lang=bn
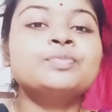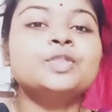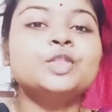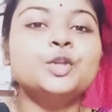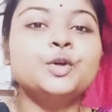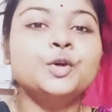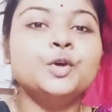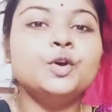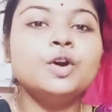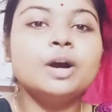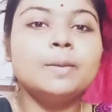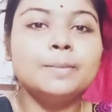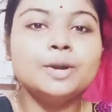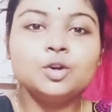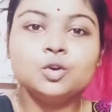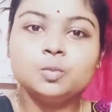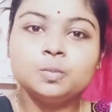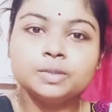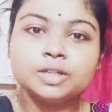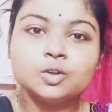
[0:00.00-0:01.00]
তো আমার
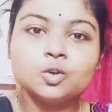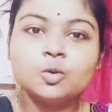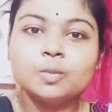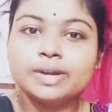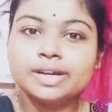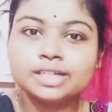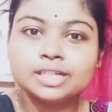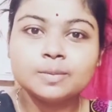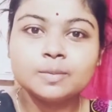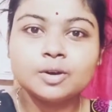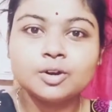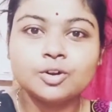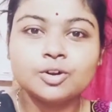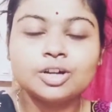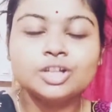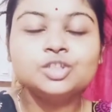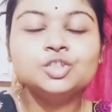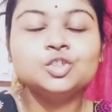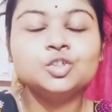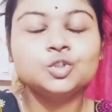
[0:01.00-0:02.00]
রুমটা খুব একটা বড়
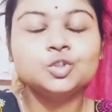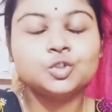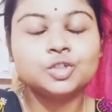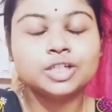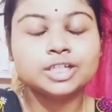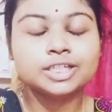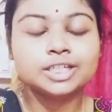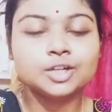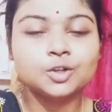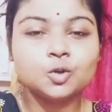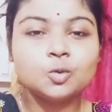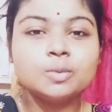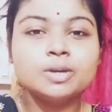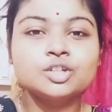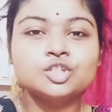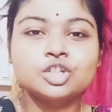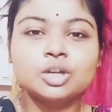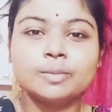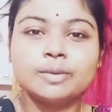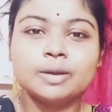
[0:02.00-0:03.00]
না ছোট্ট একটা রুম
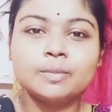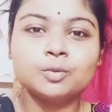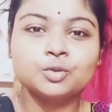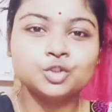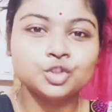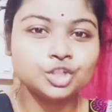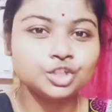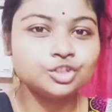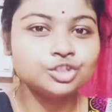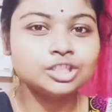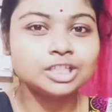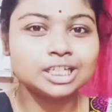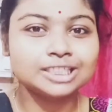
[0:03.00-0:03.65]
আর সবার মতন অত